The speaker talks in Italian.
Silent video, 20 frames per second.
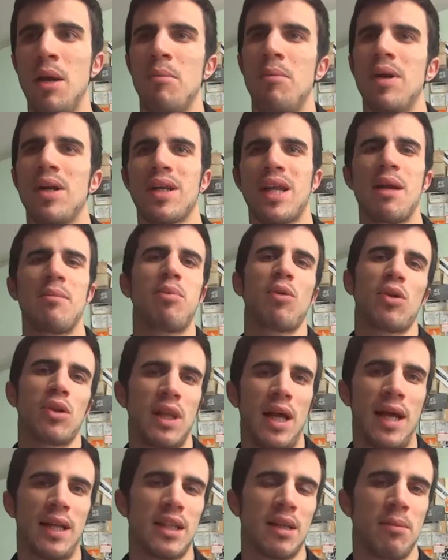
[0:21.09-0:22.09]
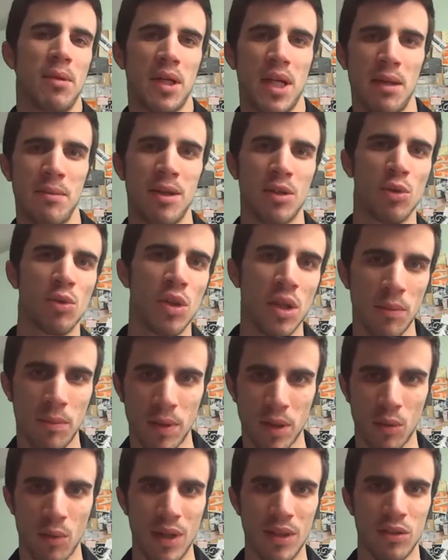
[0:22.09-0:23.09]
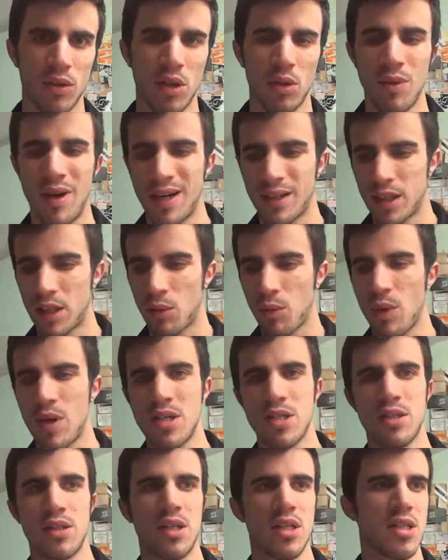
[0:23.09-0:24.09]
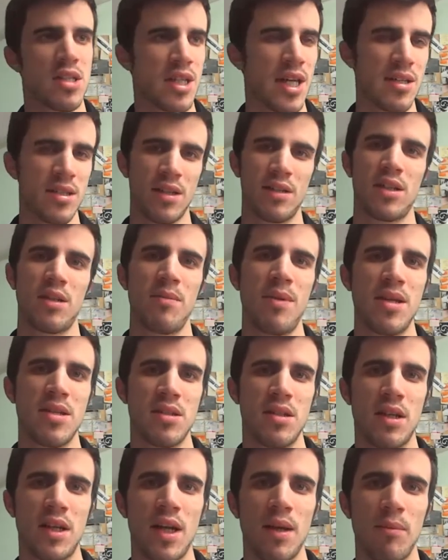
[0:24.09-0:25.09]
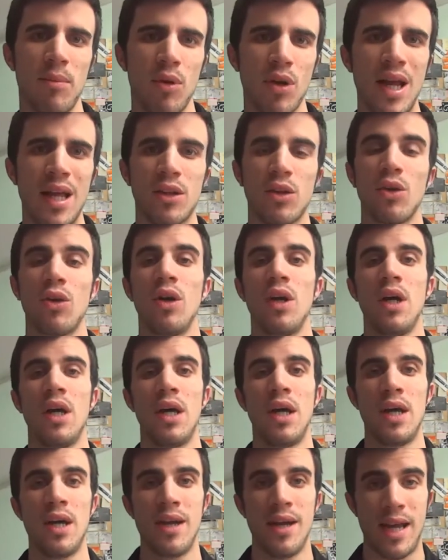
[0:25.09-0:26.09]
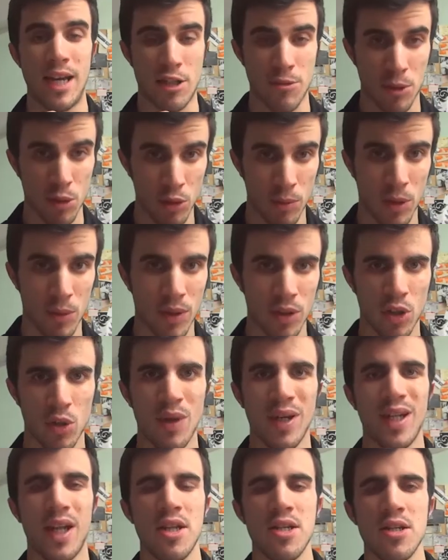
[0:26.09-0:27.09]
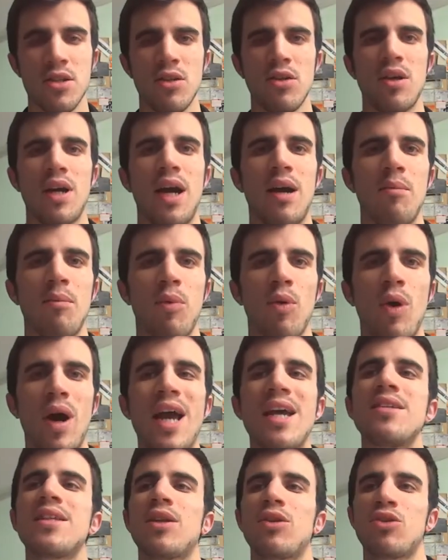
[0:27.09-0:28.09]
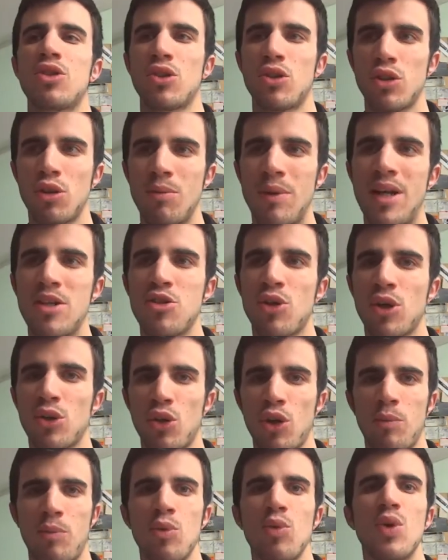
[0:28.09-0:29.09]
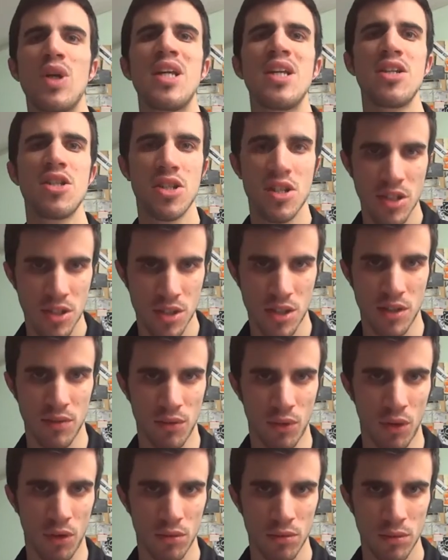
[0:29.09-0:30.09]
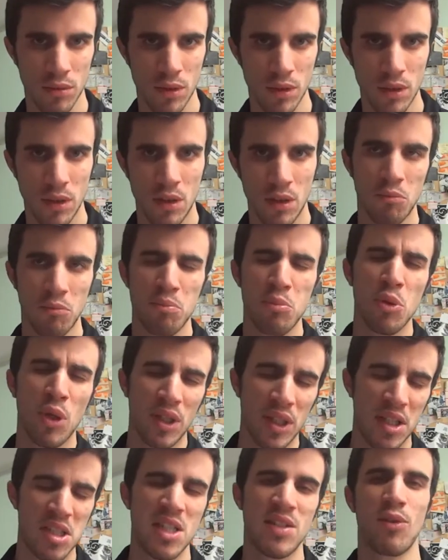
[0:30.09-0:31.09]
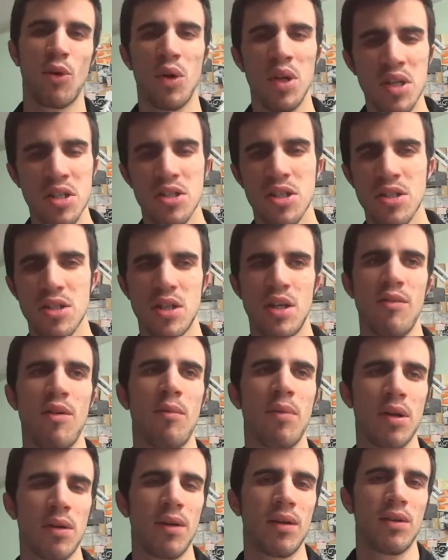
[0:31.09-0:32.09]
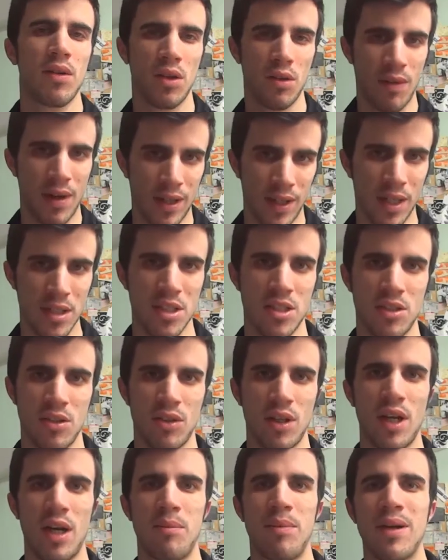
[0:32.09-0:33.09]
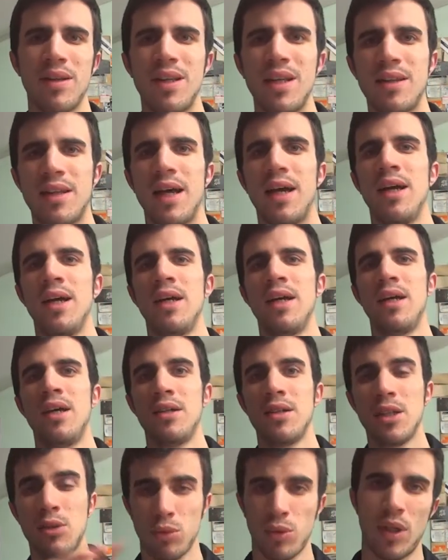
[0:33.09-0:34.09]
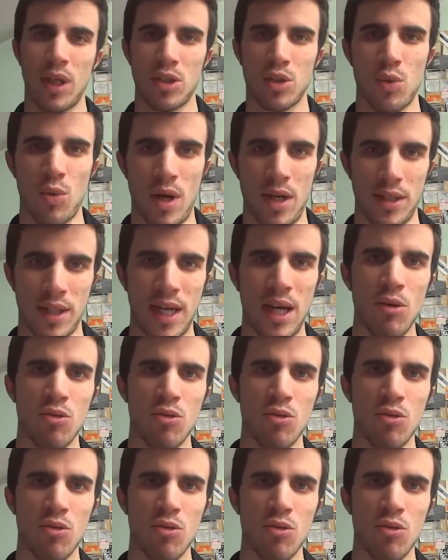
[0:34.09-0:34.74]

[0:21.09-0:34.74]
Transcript: Perché è importante? Perché Matuidi per quanto riguarda questi 6-7 mesi di campionato e soprattutto per quanto riguarda il centrocampo è stato secondo me il giocatore più incisivo più che decisivo, incisivo per quanto riguarda la gestione della partita di tutta la squadra.